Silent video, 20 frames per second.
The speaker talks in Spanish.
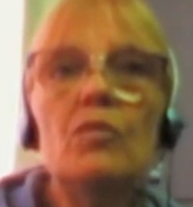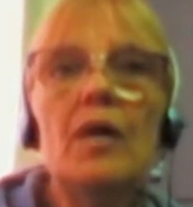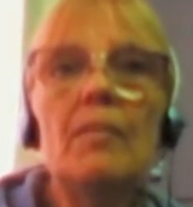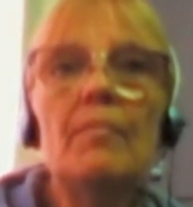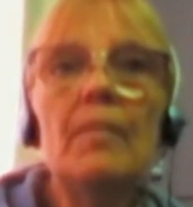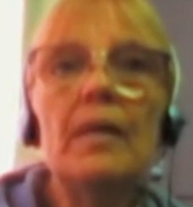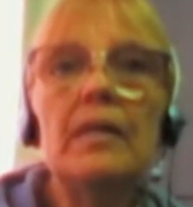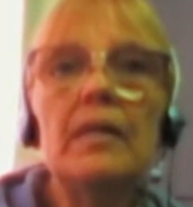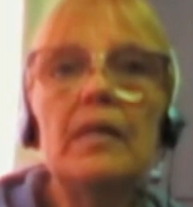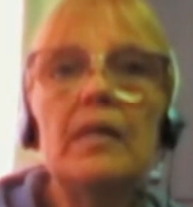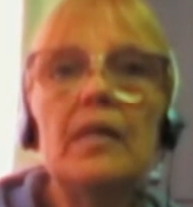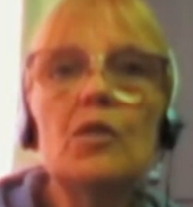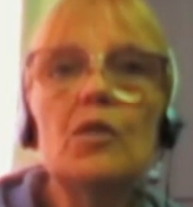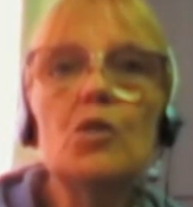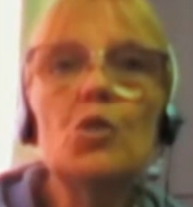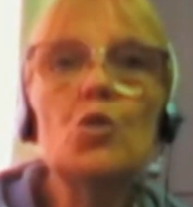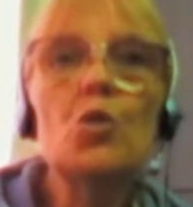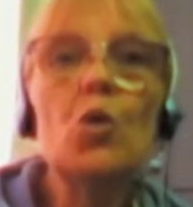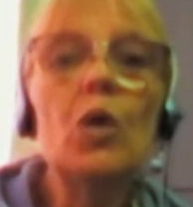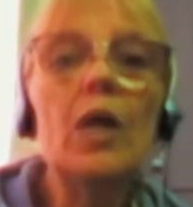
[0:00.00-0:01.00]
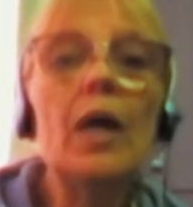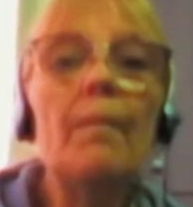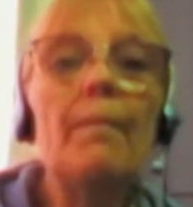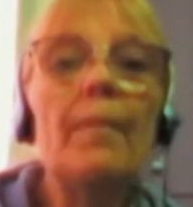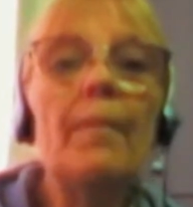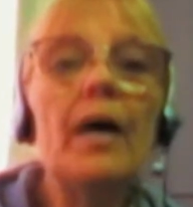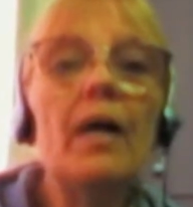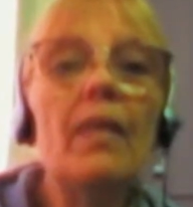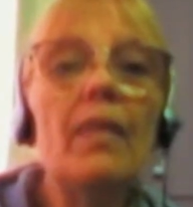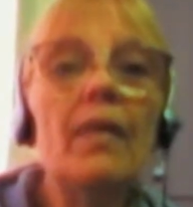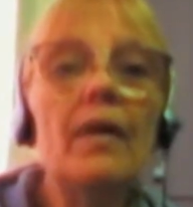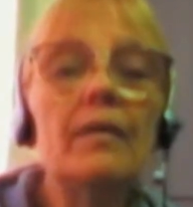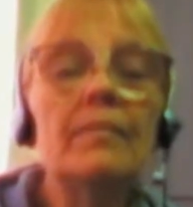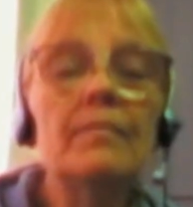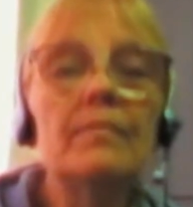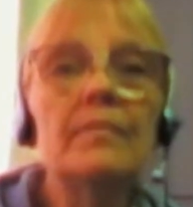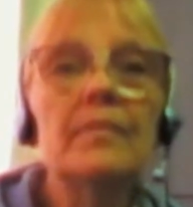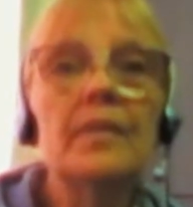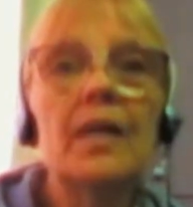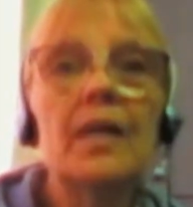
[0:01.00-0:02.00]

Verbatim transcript: una manera solapada